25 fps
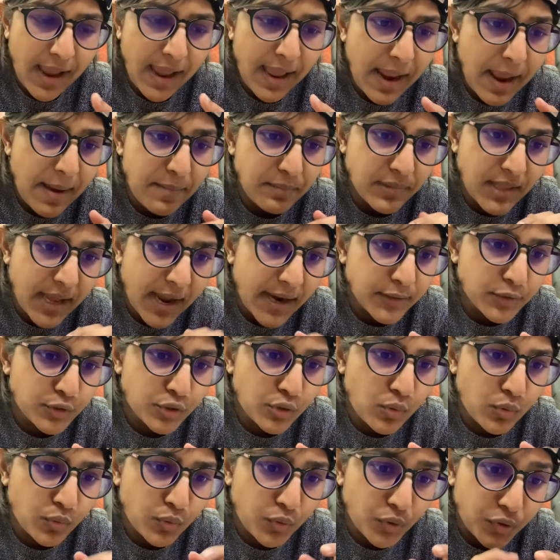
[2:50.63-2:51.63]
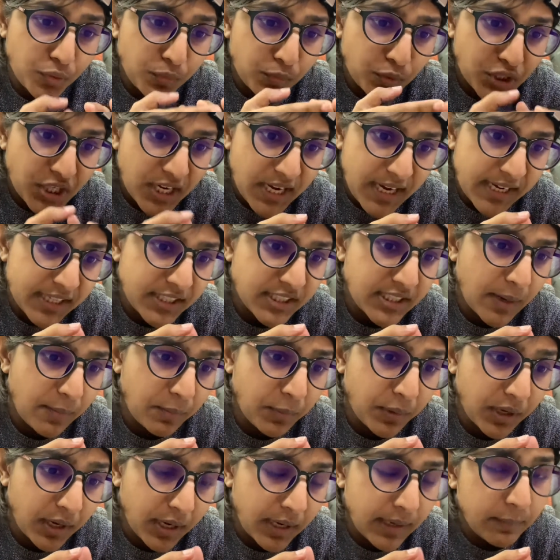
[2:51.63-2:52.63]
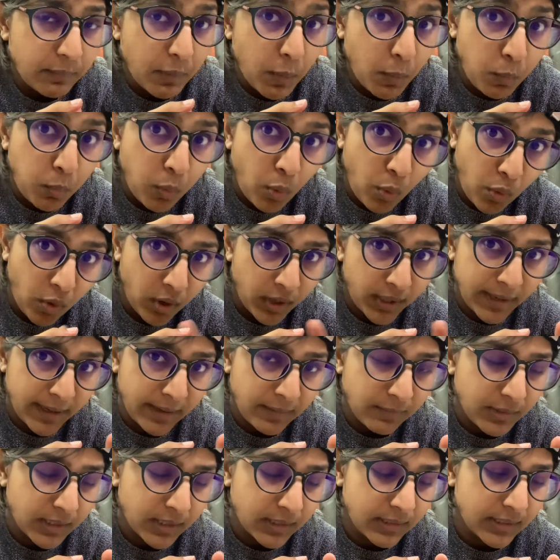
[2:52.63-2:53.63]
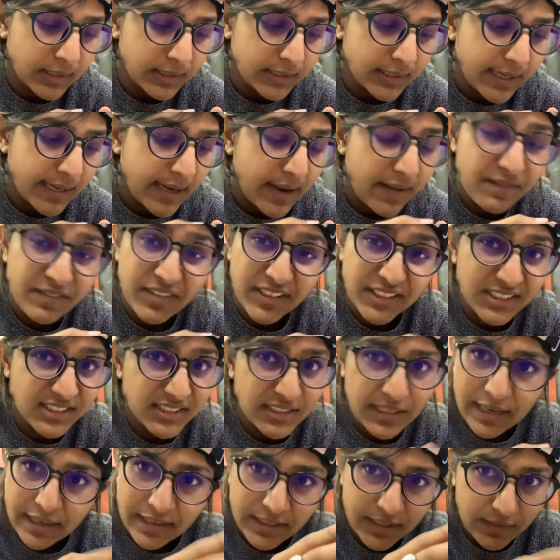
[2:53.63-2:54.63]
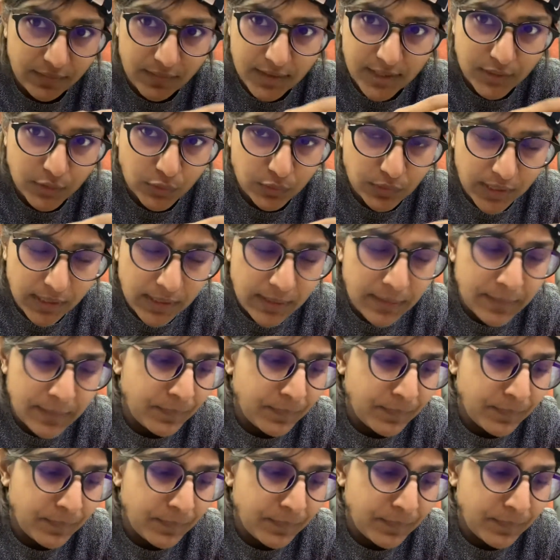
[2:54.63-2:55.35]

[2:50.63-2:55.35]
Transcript: आई एम दैट स्लो क्योंकि मुझे एक चैप्टर करने में बहुत टाइम लगता था एंड आई एम वेरी सिलेक्टिव एज वेल